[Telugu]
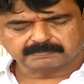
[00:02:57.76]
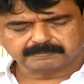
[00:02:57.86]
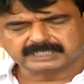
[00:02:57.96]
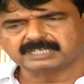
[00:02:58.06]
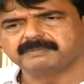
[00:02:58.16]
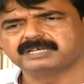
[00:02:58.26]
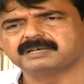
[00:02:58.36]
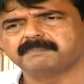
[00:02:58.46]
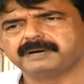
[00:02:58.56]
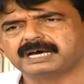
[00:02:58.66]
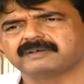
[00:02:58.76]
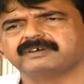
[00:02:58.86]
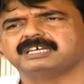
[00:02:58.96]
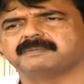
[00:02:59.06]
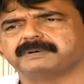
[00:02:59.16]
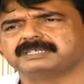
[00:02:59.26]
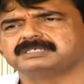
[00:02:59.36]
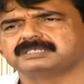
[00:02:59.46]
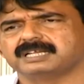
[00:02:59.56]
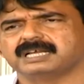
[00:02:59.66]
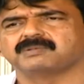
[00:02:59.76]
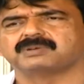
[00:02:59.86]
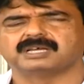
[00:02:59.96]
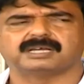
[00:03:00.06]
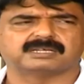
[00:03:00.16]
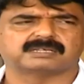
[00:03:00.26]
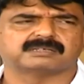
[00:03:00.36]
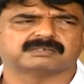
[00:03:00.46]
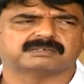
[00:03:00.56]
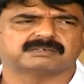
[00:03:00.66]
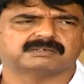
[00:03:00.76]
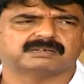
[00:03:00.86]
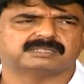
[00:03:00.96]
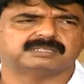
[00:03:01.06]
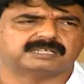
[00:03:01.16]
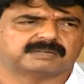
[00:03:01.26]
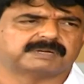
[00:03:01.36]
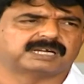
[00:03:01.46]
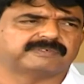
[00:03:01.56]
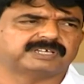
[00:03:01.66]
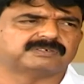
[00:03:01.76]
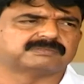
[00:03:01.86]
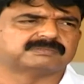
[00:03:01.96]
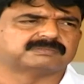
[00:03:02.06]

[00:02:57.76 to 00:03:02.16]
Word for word: ప్రజల మీద భారం అయ్యే పరిస్థితి లేకుండా అది నిర్మాణ వ్యయం